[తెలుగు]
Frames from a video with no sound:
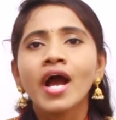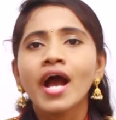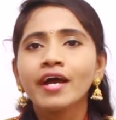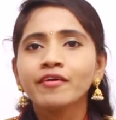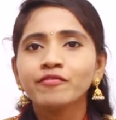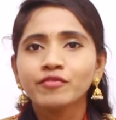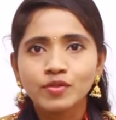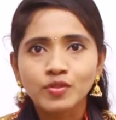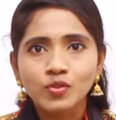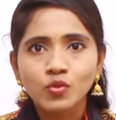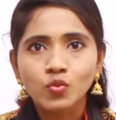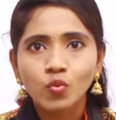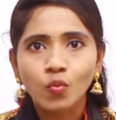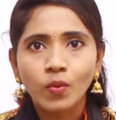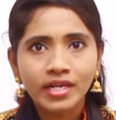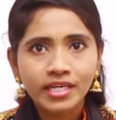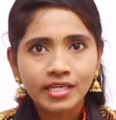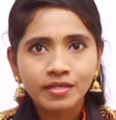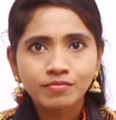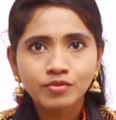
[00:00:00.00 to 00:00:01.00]
హాయ్ వ్యూస్
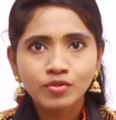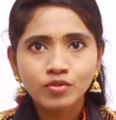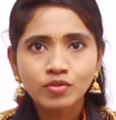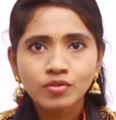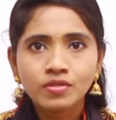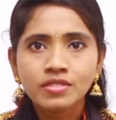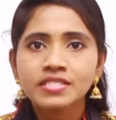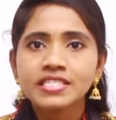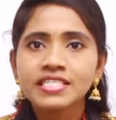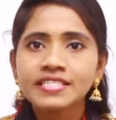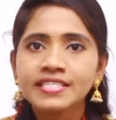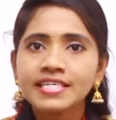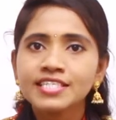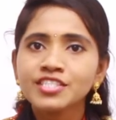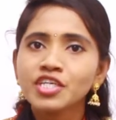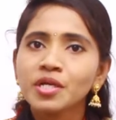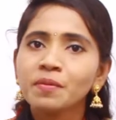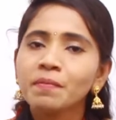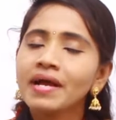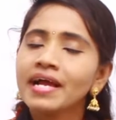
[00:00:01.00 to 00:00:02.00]
వెల్కమ్ టు సీతా
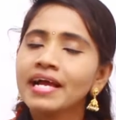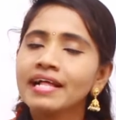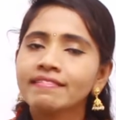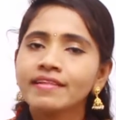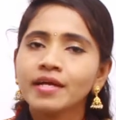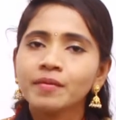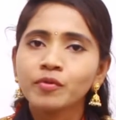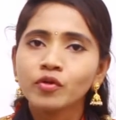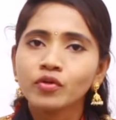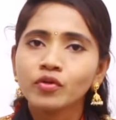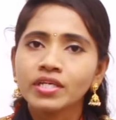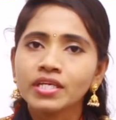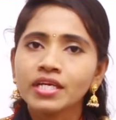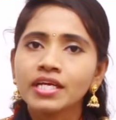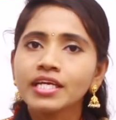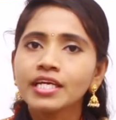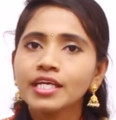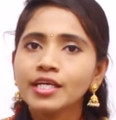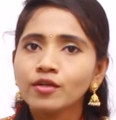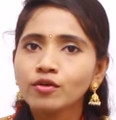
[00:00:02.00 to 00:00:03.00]
శర్మ హెల్త్ అండ్ బ్యూటీ
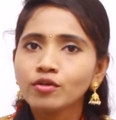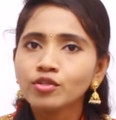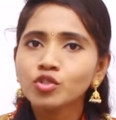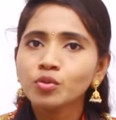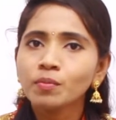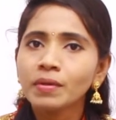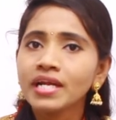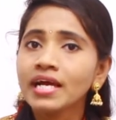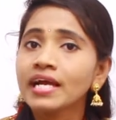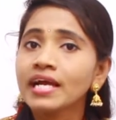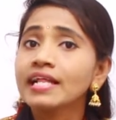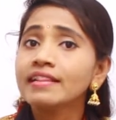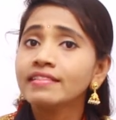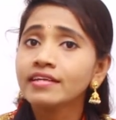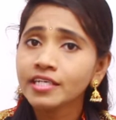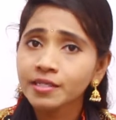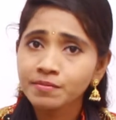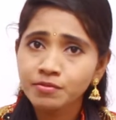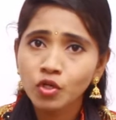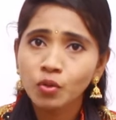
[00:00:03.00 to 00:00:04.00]
ఈరోజు మన
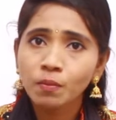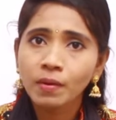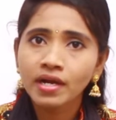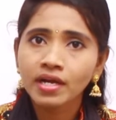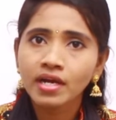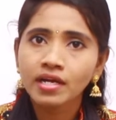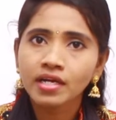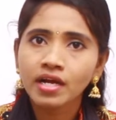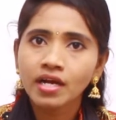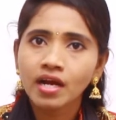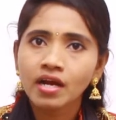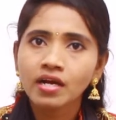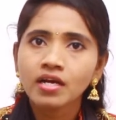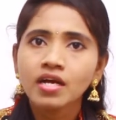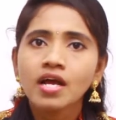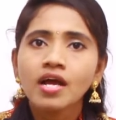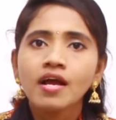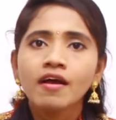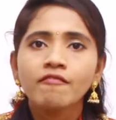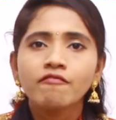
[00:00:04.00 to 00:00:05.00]
హెల్త్ టిప్స్లో భాగంగా
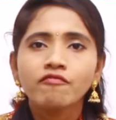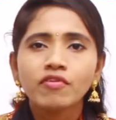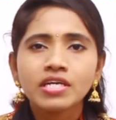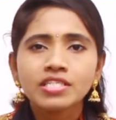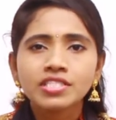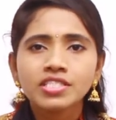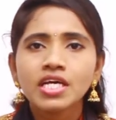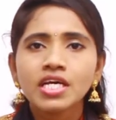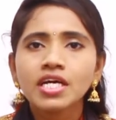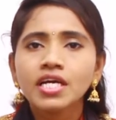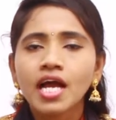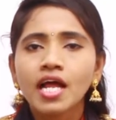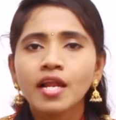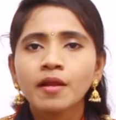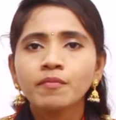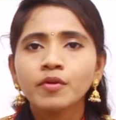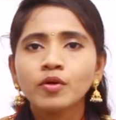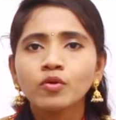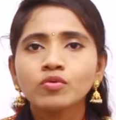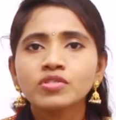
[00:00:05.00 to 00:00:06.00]

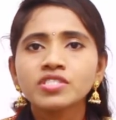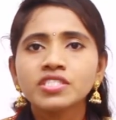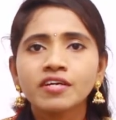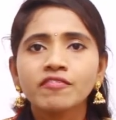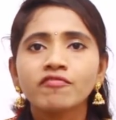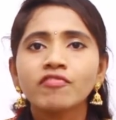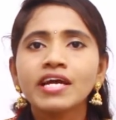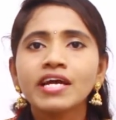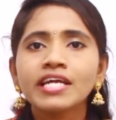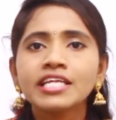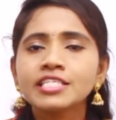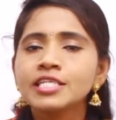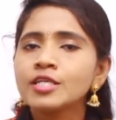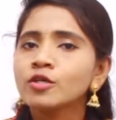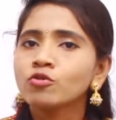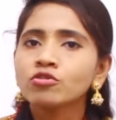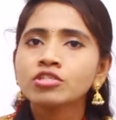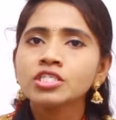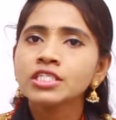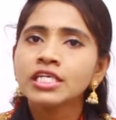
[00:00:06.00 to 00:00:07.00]
వర్షాకాలంలో వచ్చే వైరస్ల
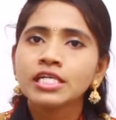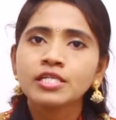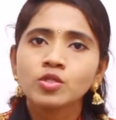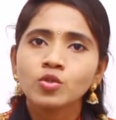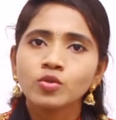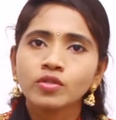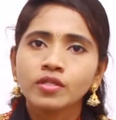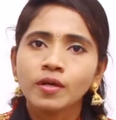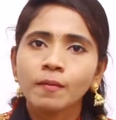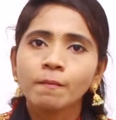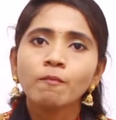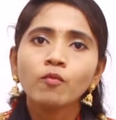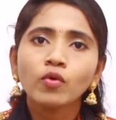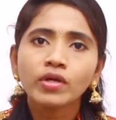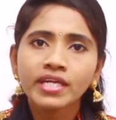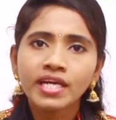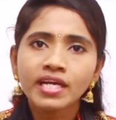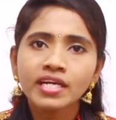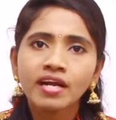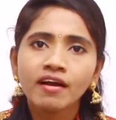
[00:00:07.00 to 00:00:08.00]
గురించి తెలుసుకుందాం
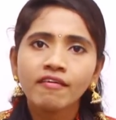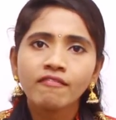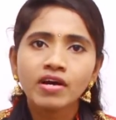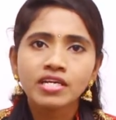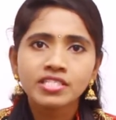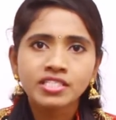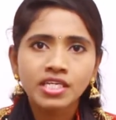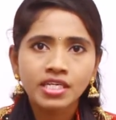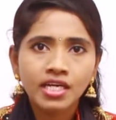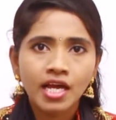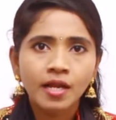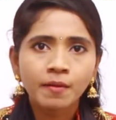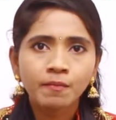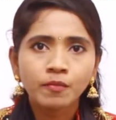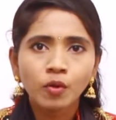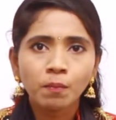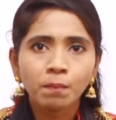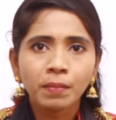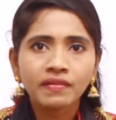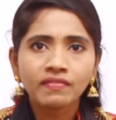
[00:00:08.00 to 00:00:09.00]
ముఖ్యంగా
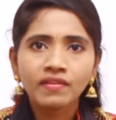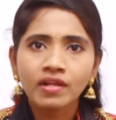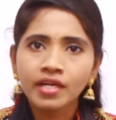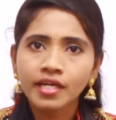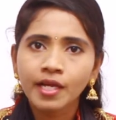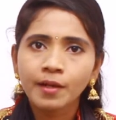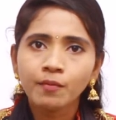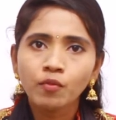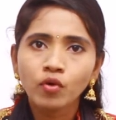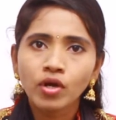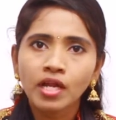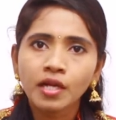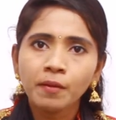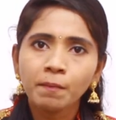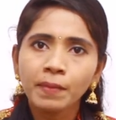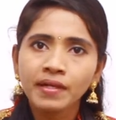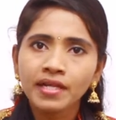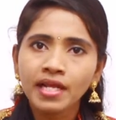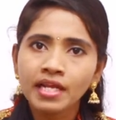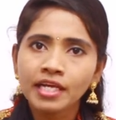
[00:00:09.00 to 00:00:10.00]
వర్షాకాలంలో పెద్దలకేమో కానీ
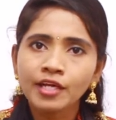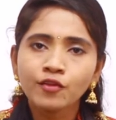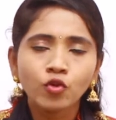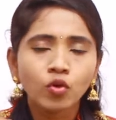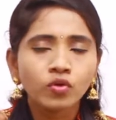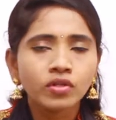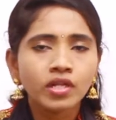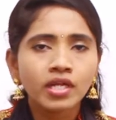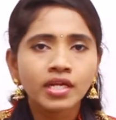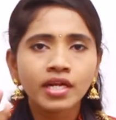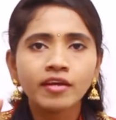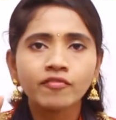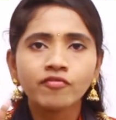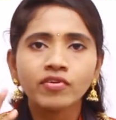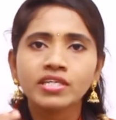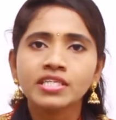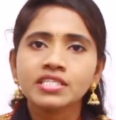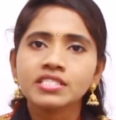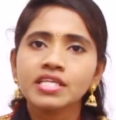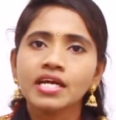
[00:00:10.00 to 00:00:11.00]
పిల్లలకి తొందరగా
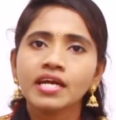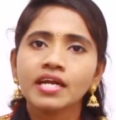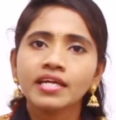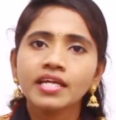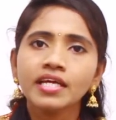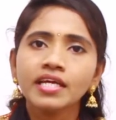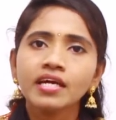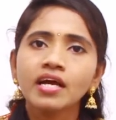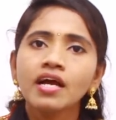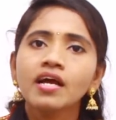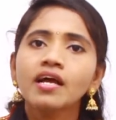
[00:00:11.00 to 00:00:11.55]
ఎఫెక్ట్ ఇస్తాయండి